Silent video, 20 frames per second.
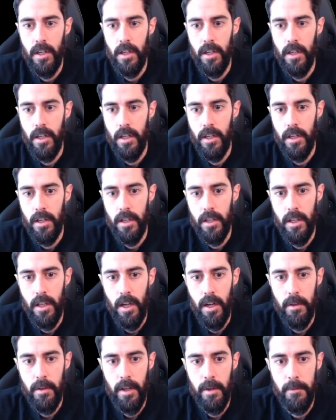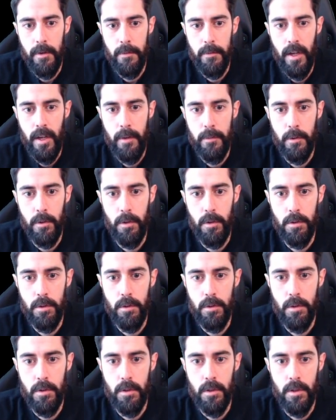Ee, na tamam ne
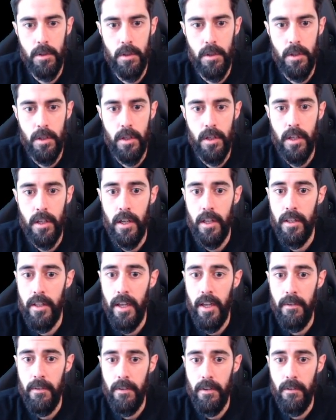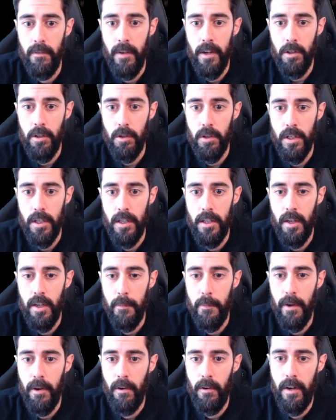yapıyoruz? They will want to
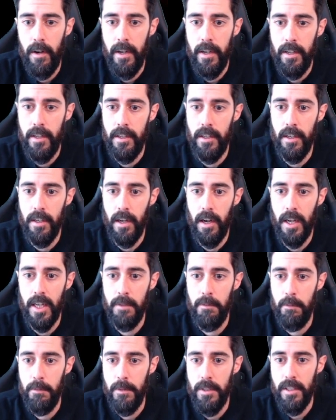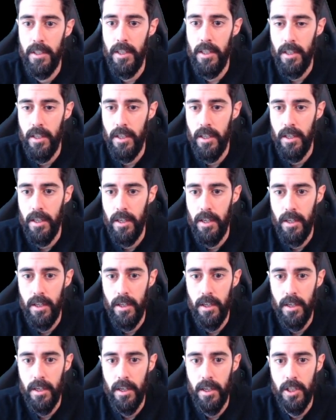kidnap our lady. Hanımımızı
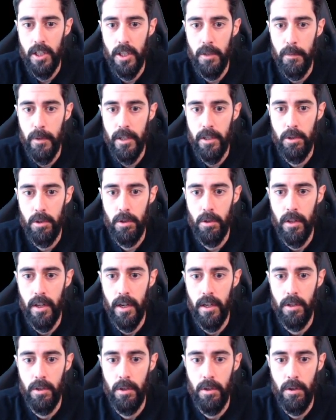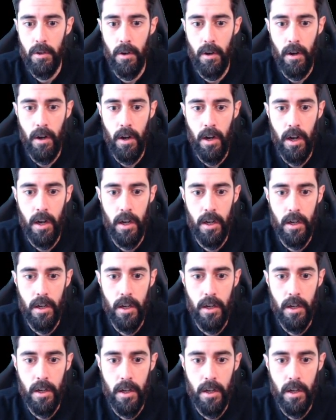ee, kaçırmak istiyorlar diyor. Aha!
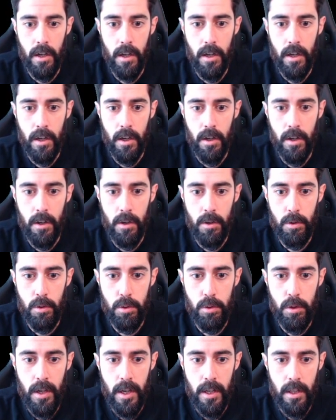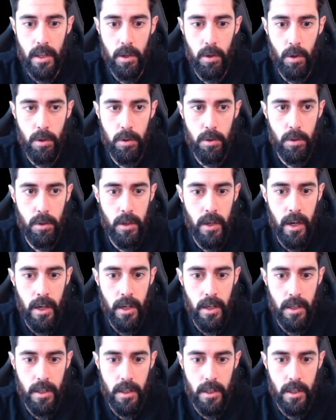Üstüne atladı öldürdü ya.